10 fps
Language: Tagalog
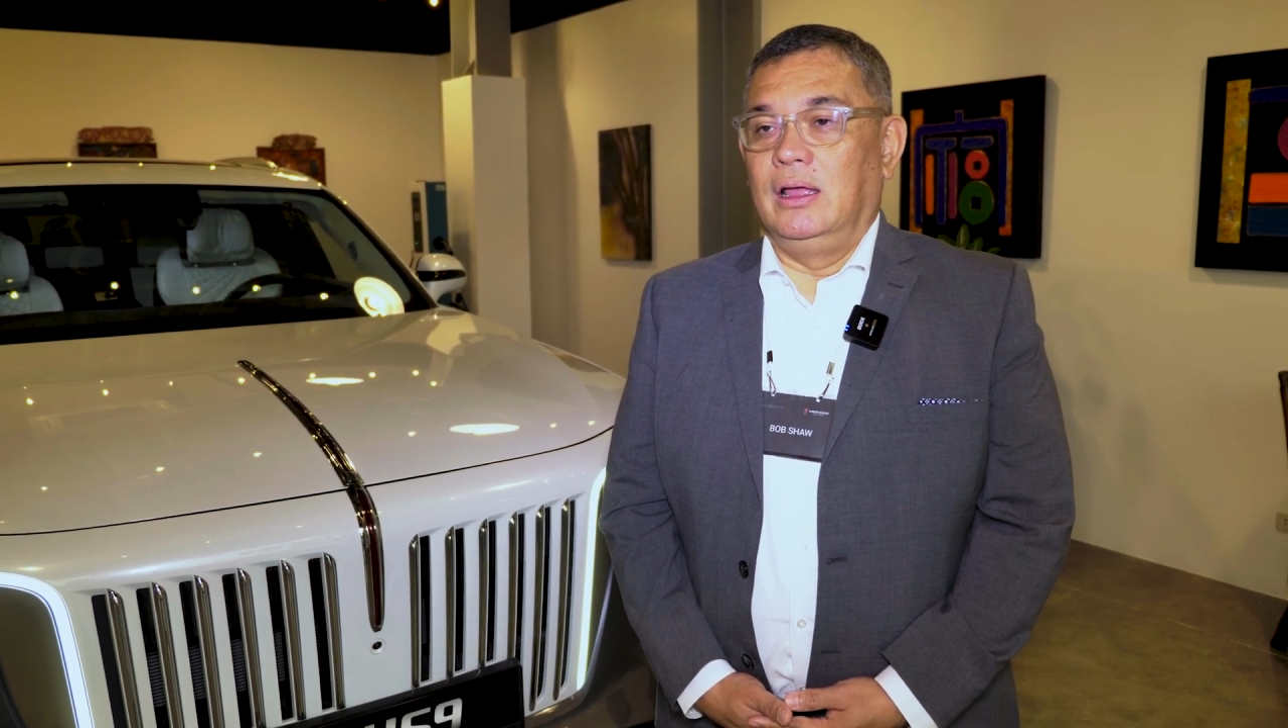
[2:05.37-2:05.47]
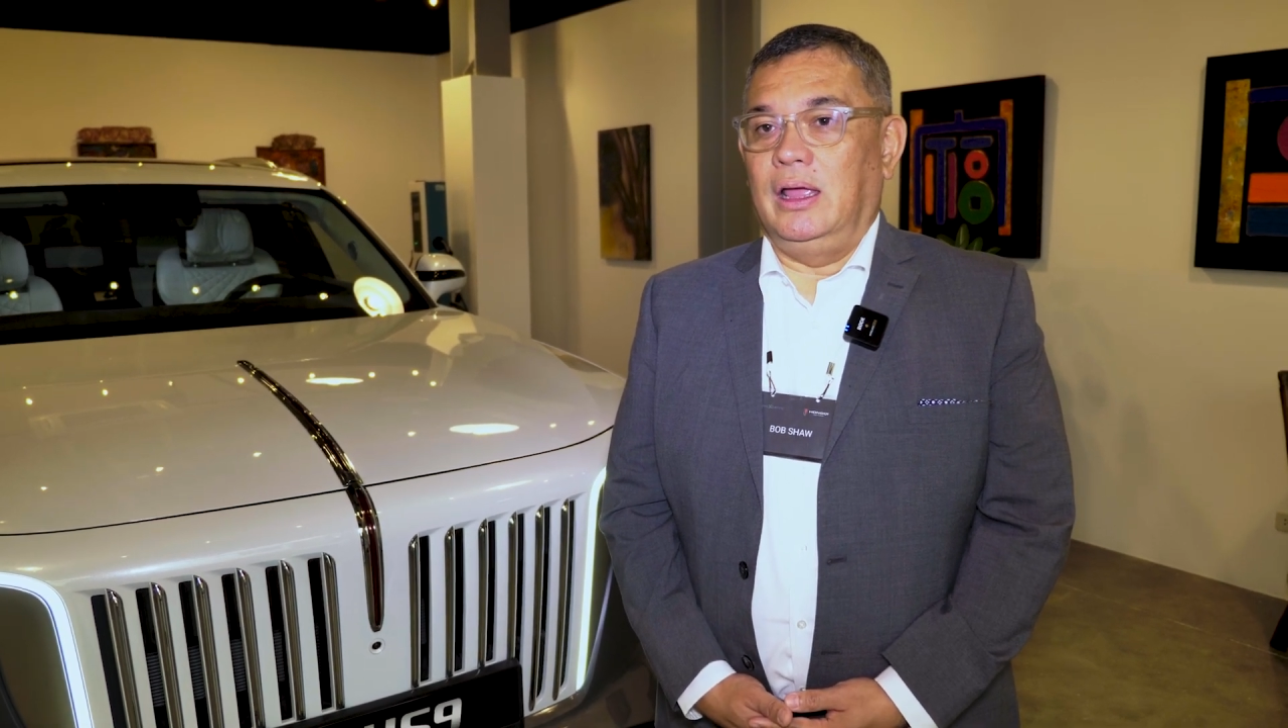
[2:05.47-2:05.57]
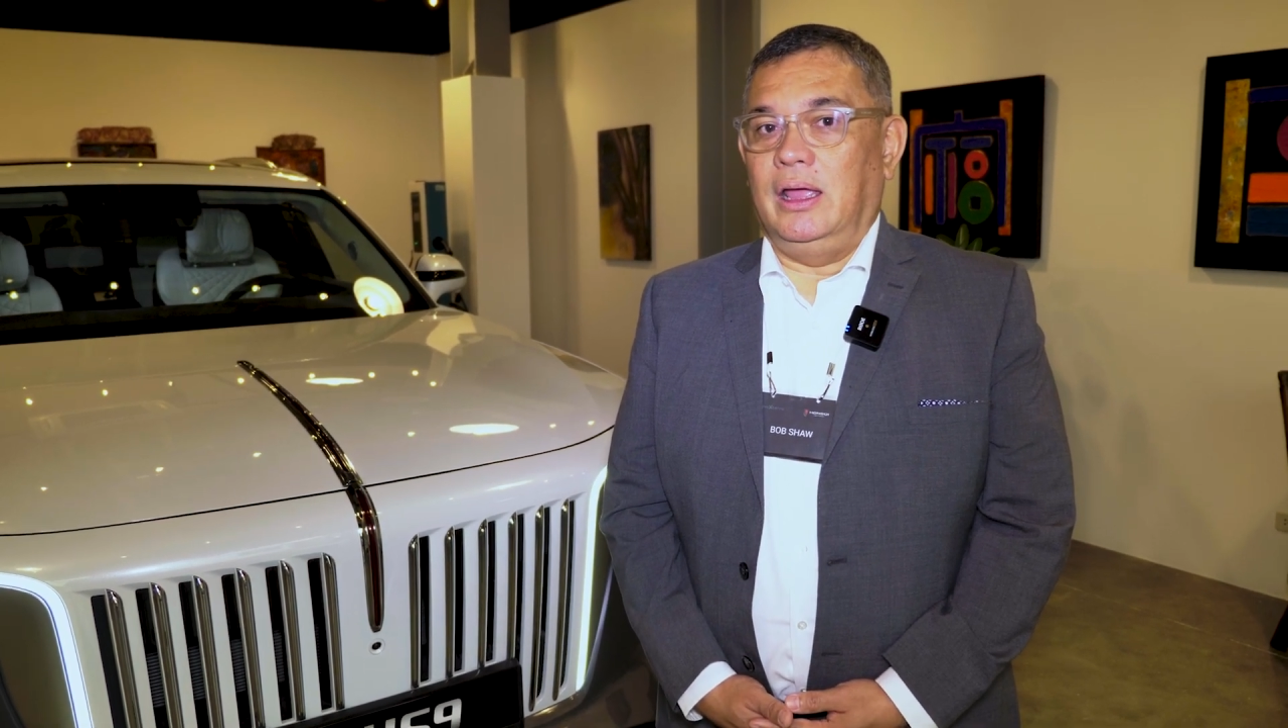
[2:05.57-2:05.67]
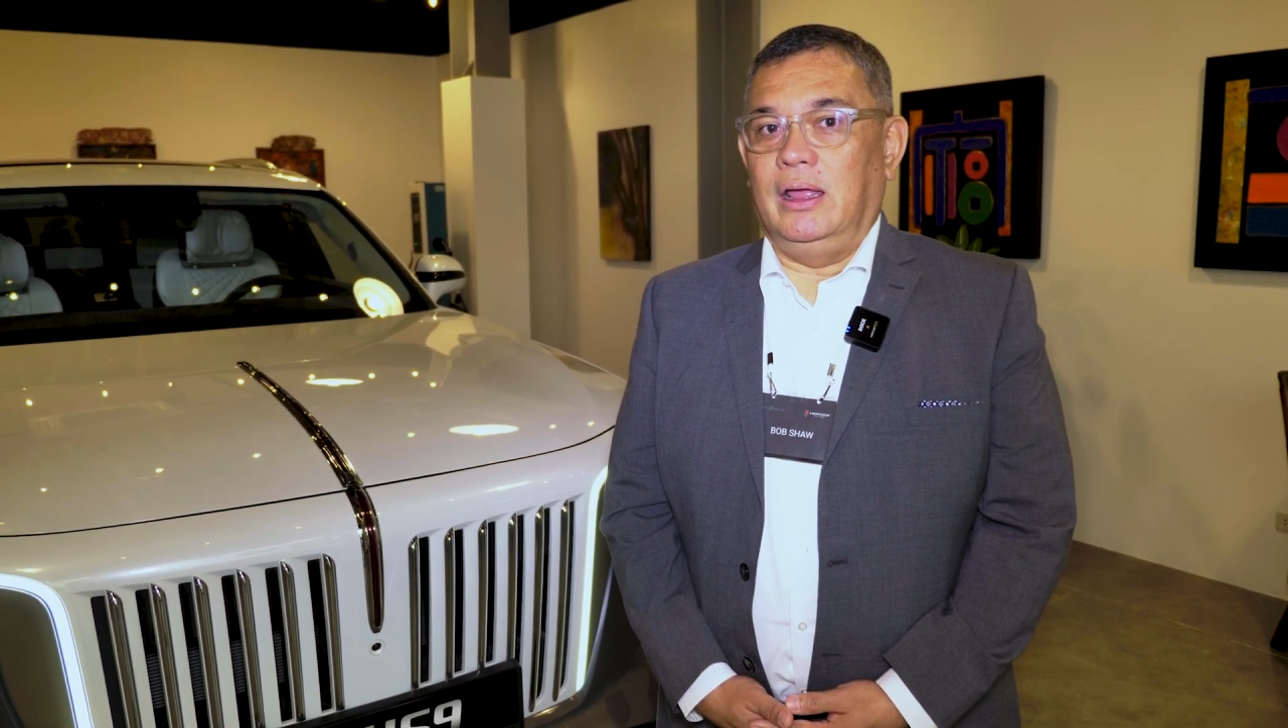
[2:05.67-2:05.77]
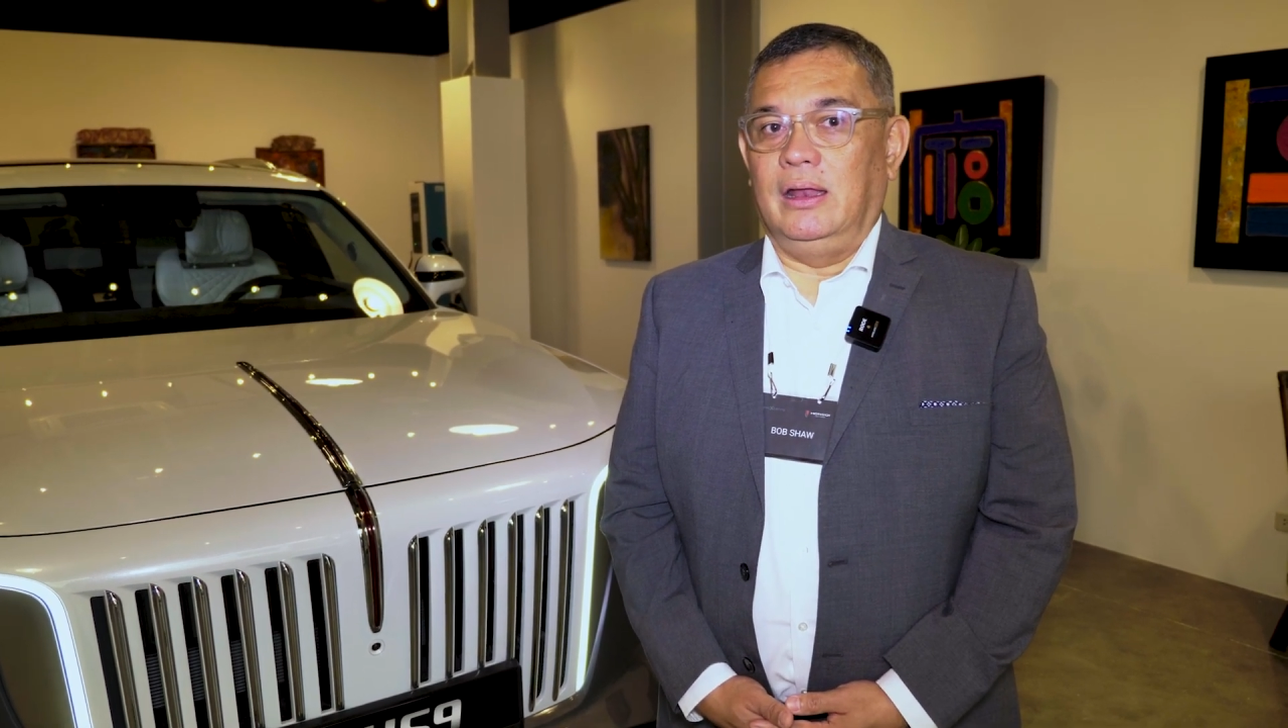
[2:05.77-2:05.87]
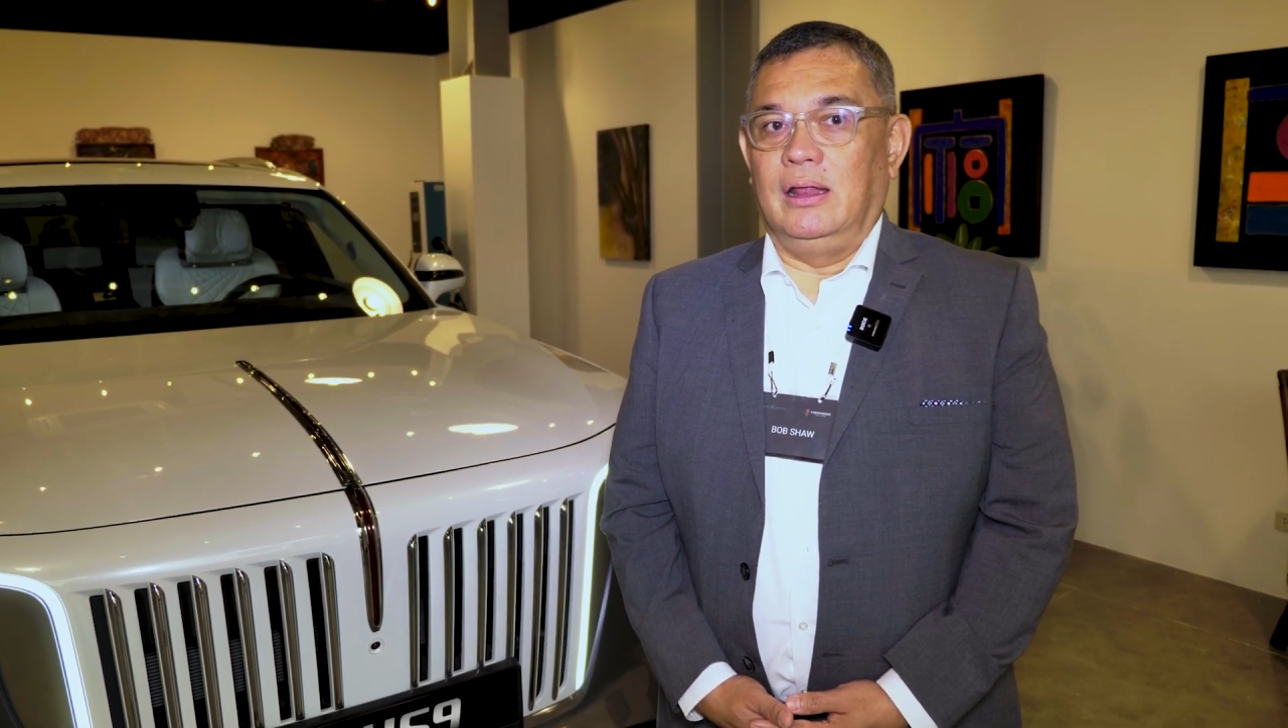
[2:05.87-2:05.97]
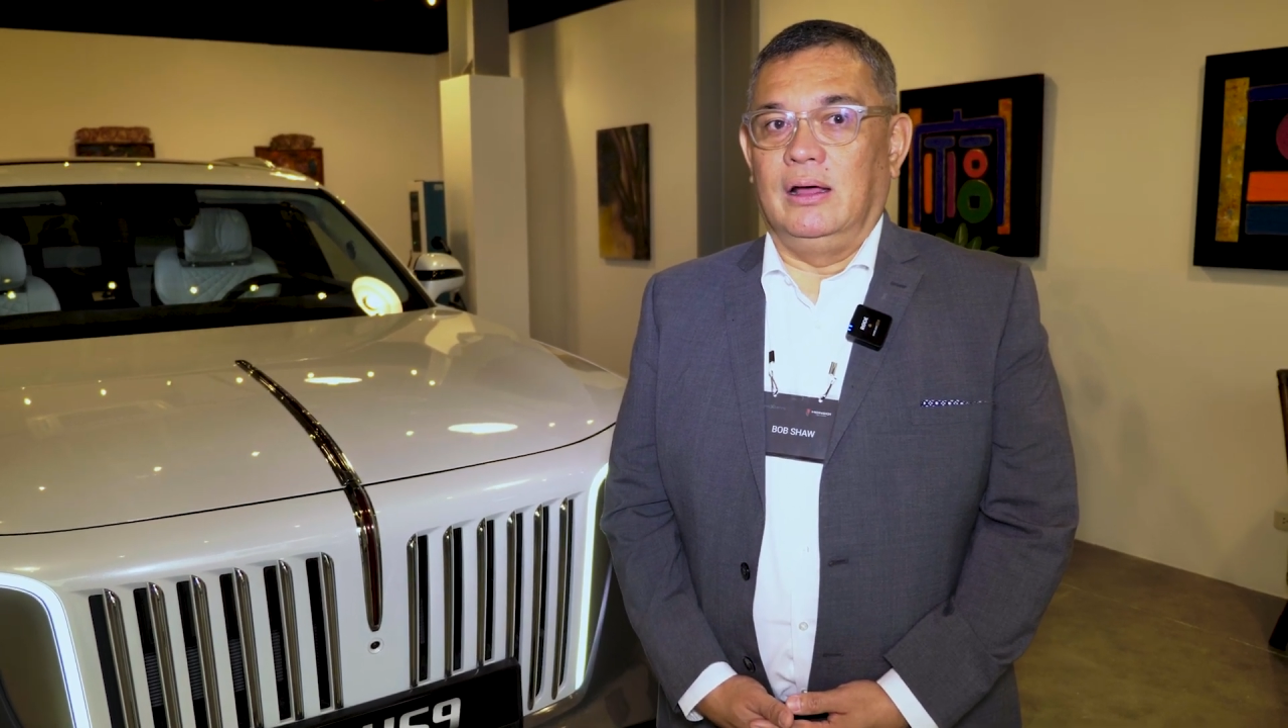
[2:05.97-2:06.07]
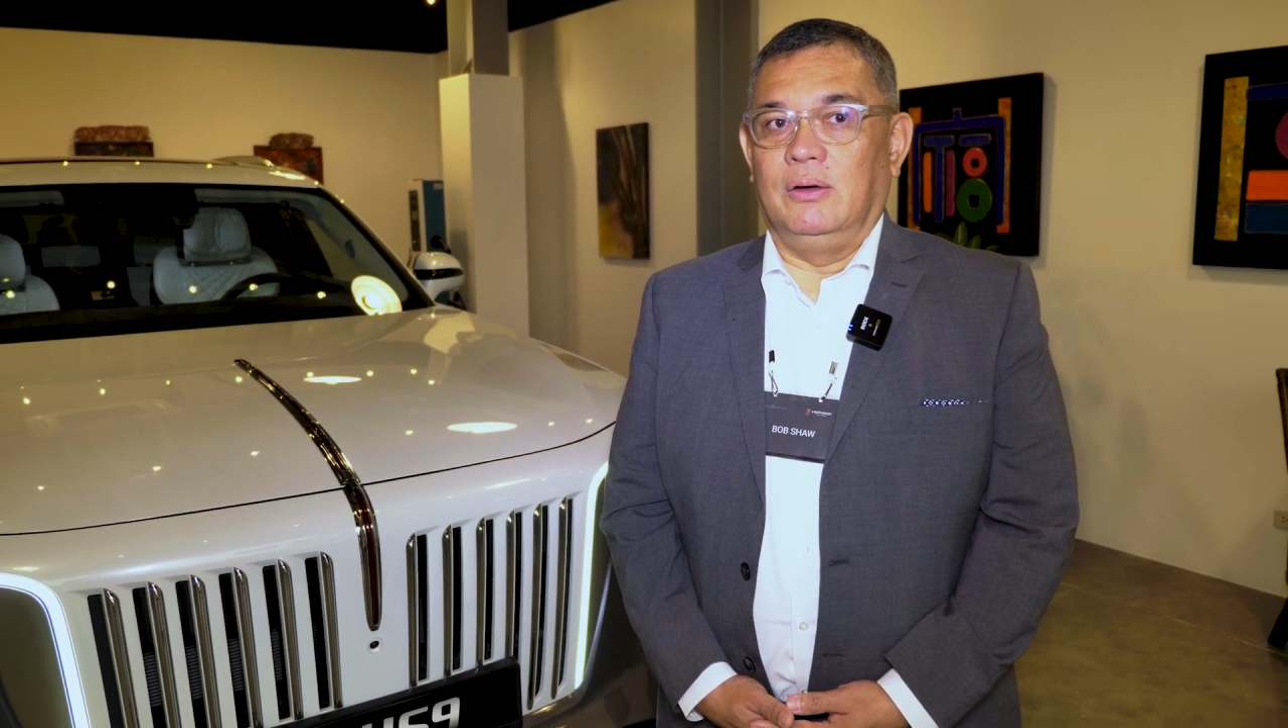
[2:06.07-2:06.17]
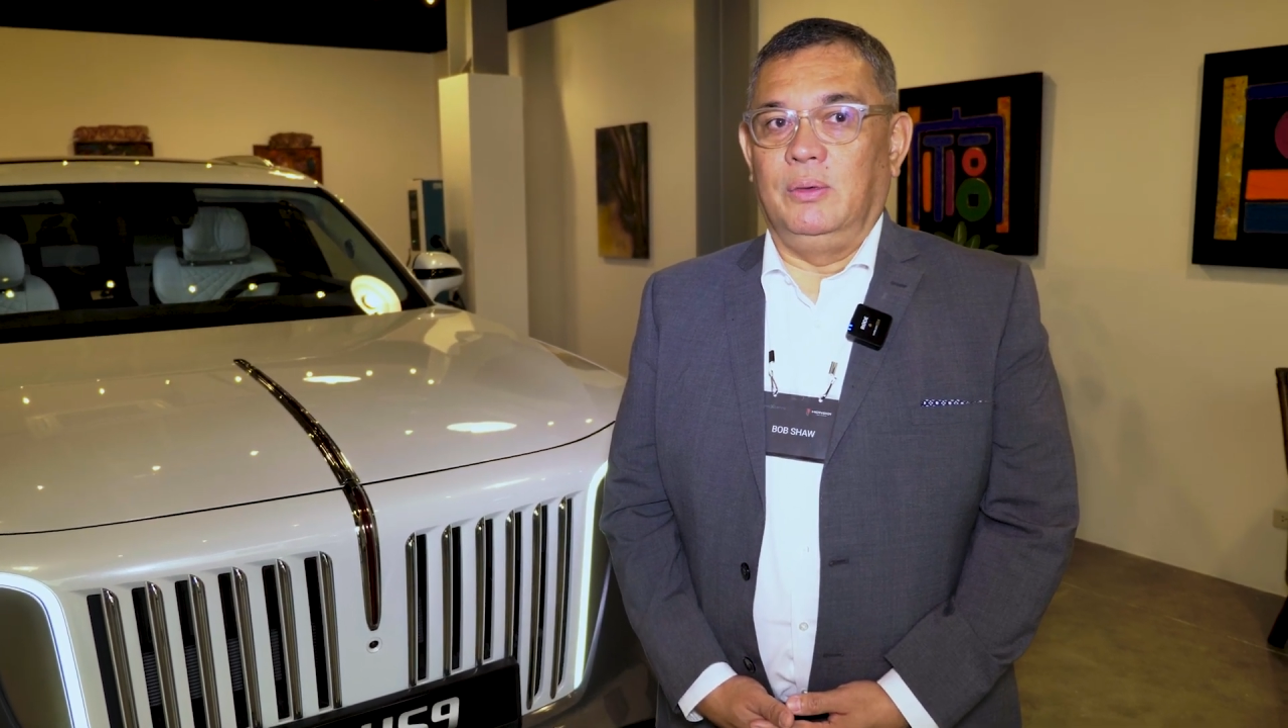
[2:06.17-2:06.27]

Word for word: and uh,